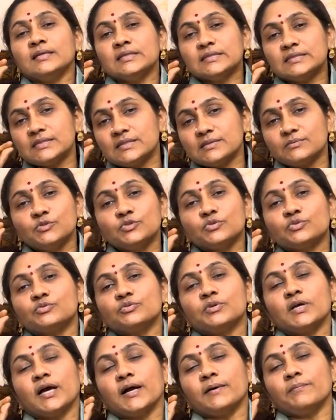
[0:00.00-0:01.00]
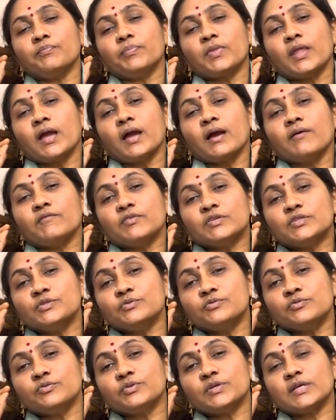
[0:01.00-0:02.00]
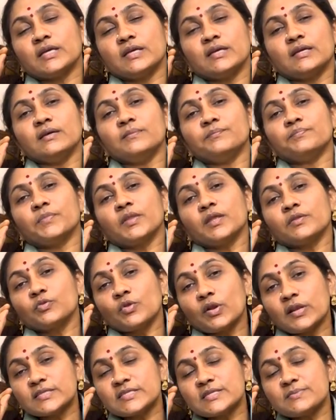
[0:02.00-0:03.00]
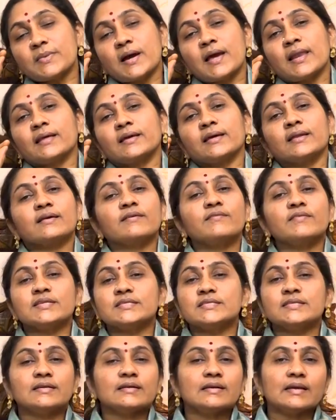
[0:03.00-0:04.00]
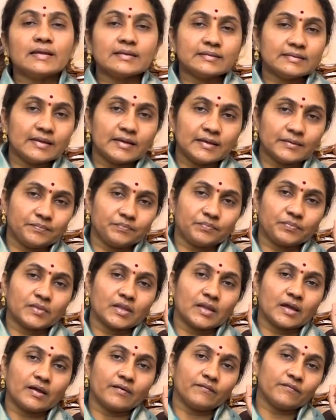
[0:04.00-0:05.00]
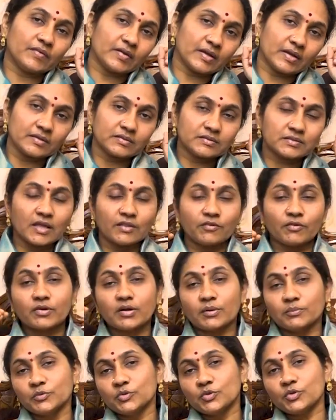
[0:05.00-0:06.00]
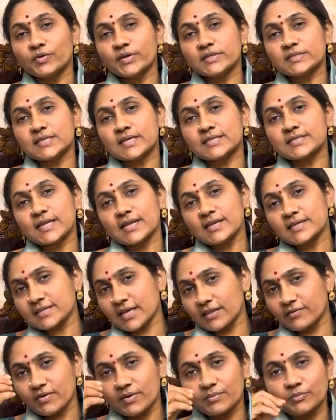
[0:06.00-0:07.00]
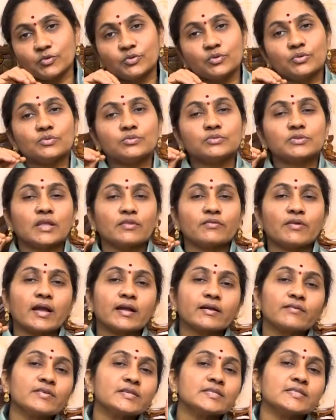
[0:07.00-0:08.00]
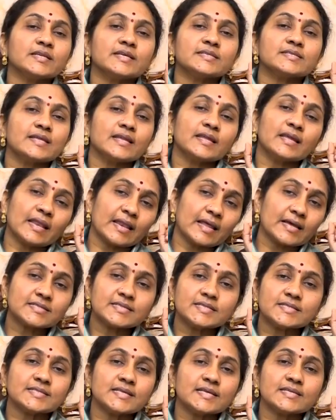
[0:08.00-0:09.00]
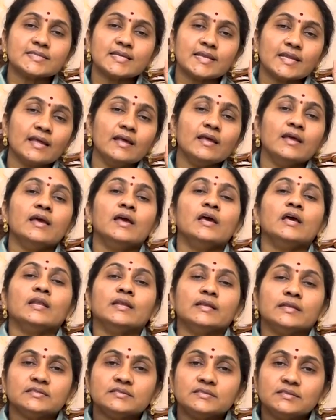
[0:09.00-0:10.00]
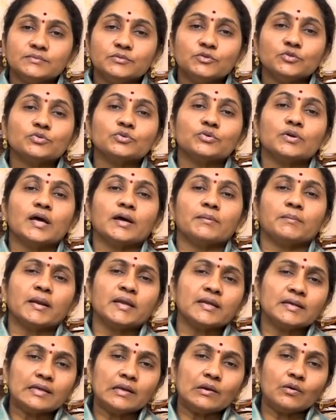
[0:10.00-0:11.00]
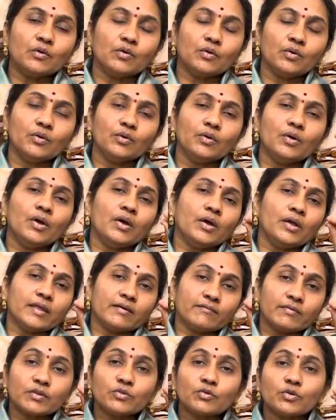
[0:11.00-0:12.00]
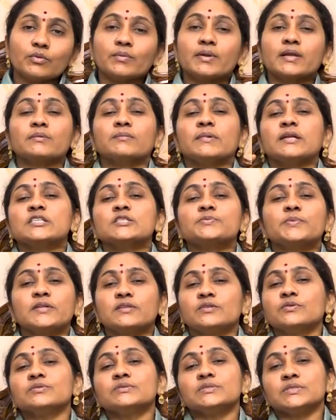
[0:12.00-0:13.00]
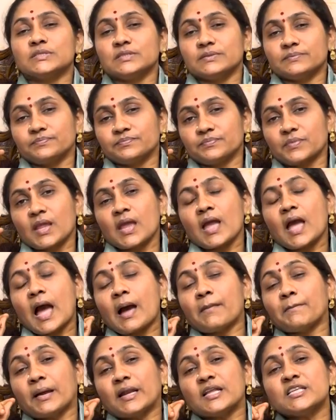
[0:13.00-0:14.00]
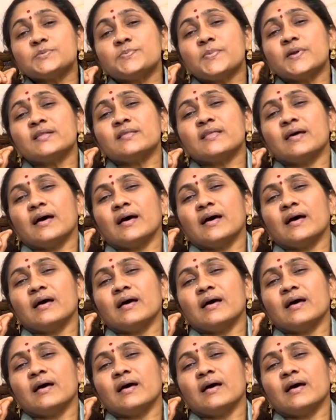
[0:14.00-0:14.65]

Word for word: నిత్యము కూడా విష్ణువుకి తులసిమాల గనక వేసినట్లయితే చదవక ముందు వేసినా సరే చదివే ముందు చదివాక వేసినా సరే ఎలా చేసినా సరే నిత్యము కూడా మన ఇంట్లో ఎవరితోనో మనకి మనస్పర్ధం వచ్చింది ఆ మనస్పర్ధ